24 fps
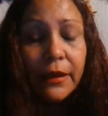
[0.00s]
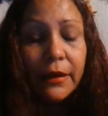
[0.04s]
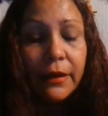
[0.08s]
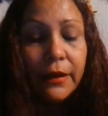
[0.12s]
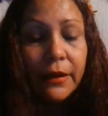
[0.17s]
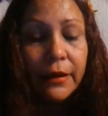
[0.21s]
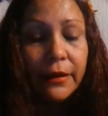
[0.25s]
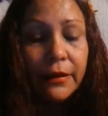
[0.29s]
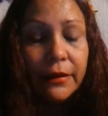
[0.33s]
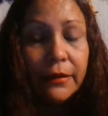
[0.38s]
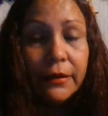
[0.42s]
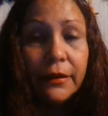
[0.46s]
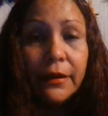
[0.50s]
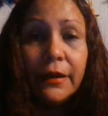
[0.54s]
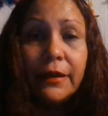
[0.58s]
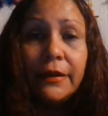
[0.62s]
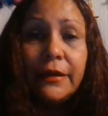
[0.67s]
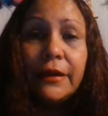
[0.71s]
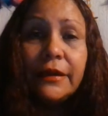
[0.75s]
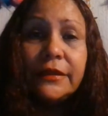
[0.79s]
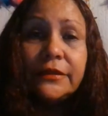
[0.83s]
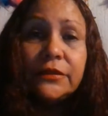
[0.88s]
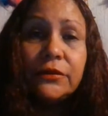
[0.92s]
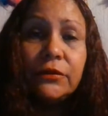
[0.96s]
En,
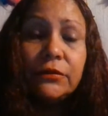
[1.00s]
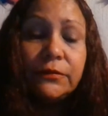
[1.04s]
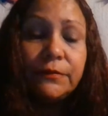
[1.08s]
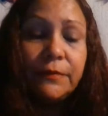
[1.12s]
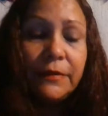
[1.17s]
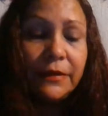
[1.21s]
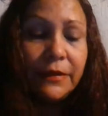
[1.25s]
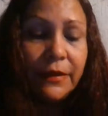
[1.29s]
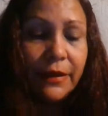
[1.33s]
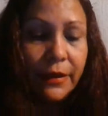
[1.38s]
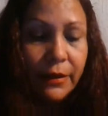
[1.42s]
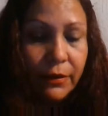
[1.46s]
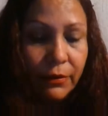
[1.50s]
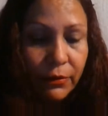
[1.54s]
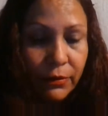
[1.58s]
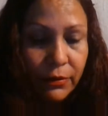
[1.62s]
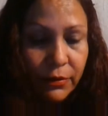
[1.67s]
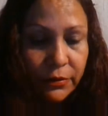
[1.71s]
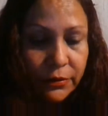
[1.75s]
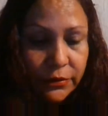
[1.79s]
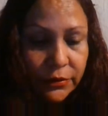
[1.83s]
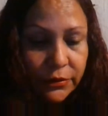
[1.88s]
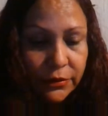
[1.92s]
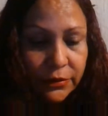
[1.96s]
estos
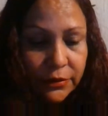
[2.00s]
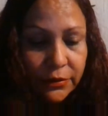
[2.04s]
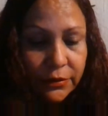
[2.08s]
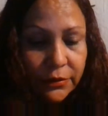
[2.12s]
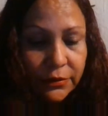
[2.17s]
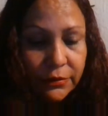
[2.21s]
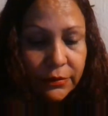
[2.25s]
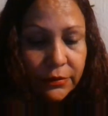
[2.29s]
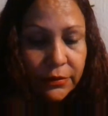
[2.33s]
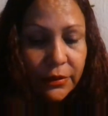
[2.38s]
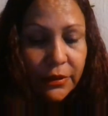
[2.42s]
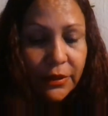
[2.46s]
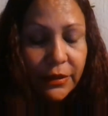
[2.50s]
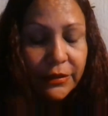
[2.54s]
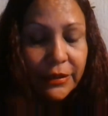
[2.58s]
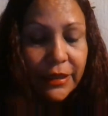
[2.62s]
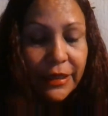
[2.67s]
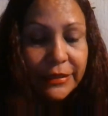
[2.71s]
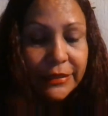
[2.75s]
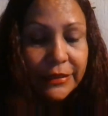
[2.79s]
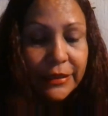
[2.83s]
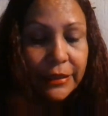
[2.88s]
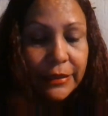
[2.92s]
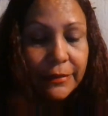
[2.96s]
videos
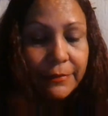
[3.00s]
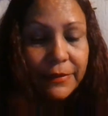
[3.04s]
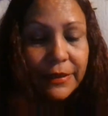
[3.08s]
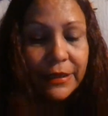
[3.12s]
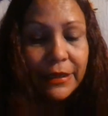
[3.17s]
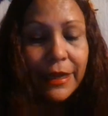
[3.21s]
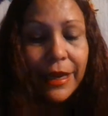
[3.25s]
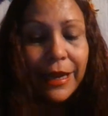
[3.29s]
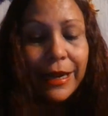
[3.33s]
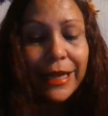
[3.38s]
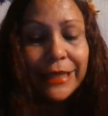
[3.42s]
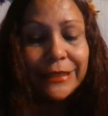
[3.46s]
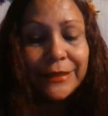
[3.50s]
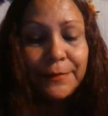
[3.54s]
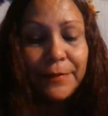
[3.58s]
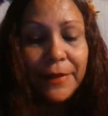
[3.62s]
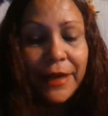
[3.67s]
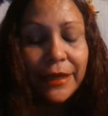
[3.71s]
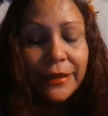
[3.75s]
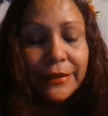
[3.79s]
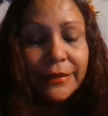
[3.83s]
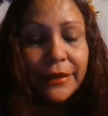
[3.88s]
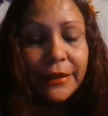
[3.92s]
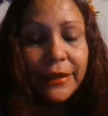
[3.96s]
describiré las
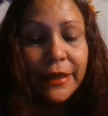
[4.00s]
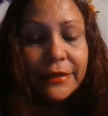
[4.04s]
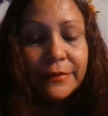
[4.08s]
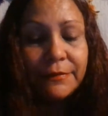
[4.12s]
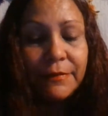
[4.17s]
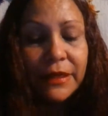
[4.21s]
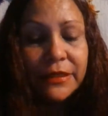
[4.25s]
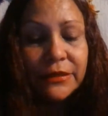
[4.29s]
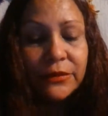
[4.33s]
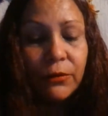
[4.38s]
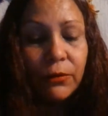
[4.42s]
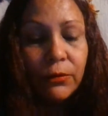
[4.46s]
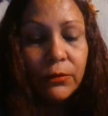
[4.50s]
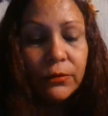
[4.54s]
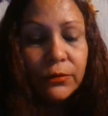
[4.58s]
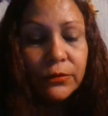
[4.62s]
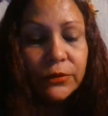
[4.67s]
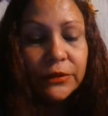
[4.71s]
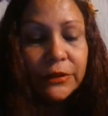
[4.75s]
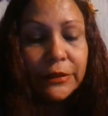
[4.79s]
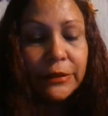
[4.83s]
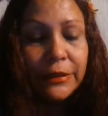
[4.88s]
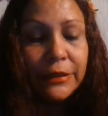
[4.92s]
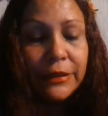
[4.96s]
prácticas más
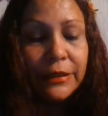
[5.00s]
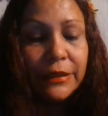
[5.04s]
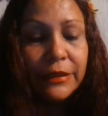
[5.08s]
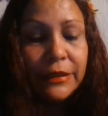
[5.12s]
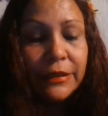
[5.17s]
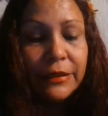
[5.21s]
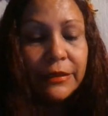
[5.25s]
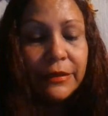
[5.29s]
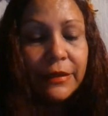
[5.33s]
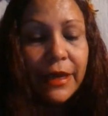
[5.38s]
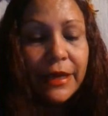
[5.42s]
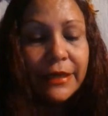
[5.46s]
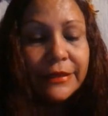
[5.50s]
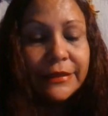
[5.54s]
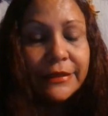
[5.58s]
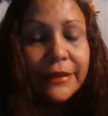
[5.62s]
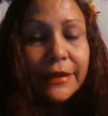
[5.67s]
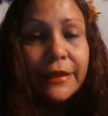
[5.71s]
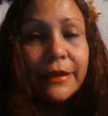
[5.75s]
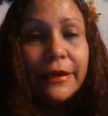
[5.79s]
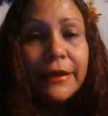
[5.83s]
conocidas